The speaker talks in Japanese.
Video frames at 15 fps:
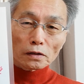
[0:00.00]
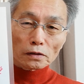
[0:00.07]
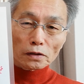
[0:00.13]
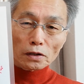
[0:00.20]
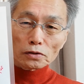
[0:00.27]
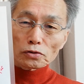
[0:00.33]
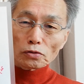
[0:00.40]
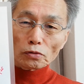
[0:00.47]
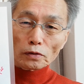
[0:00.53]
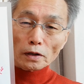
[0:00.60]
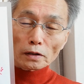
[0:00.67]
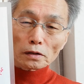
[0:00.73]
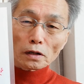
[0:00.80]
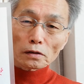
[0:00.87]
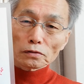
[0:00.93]
幻聴
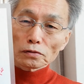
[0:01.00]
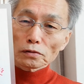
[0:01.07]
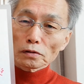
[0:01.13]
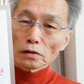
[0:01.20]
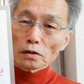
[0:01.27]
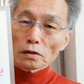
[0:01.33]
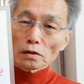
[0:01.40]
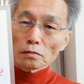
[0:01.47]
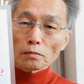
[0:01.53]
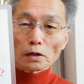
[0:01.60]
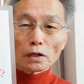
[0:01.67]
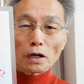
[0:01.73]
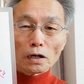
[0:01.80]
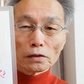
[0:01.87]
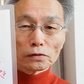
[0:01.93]
幻覚、まあ、
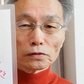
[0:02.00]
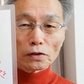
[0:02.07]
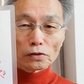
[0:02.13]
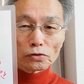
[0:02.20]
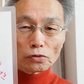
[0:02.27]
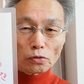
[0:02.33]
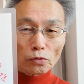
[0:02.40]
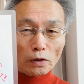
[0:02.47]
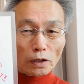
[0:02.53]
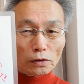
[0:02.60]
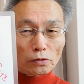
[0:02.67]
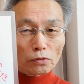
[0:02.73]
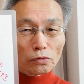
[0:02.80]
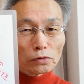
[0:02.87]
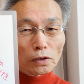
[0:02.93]
解離性障害の
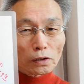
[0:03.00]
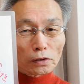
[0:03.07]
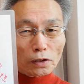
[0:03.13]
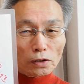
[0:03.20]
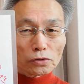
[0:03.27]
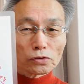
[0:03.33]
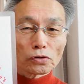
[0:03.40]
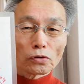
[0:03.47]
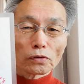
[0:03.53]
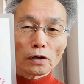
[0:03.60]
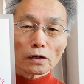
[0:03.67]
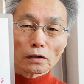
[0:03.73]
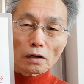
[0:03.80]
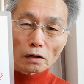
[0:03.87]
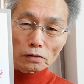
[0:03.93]
ような幻聴
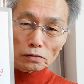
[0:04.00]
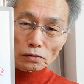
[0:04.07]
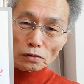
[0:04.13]
幻覚